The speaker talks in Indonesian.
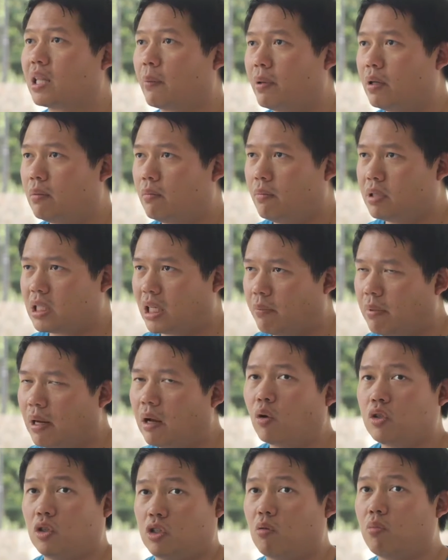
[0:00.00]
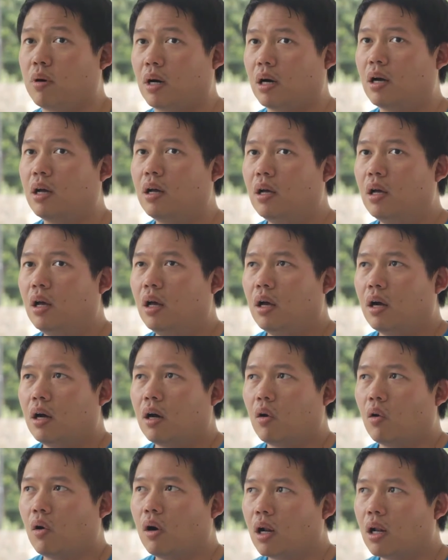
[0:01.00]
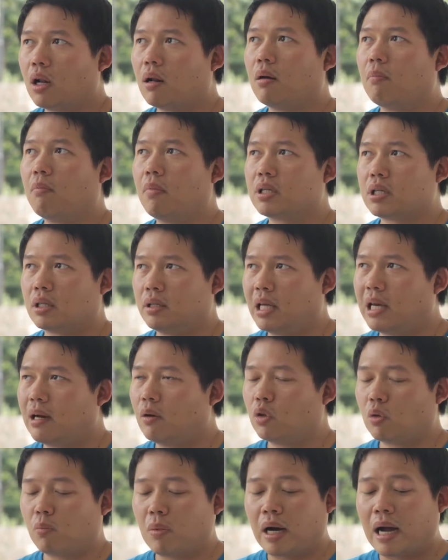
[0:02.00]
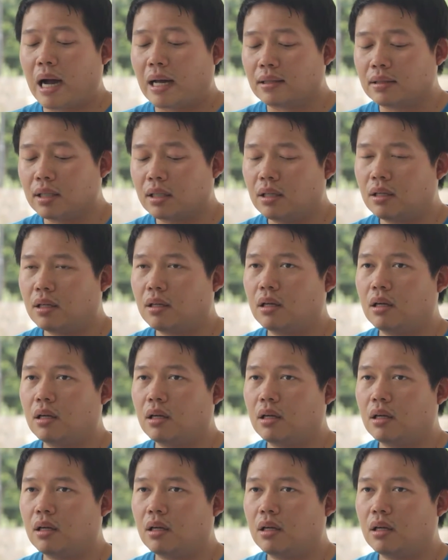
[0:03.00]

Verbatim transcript: tapi bisa dibilang uji coba. Google bersedia untuk mengganti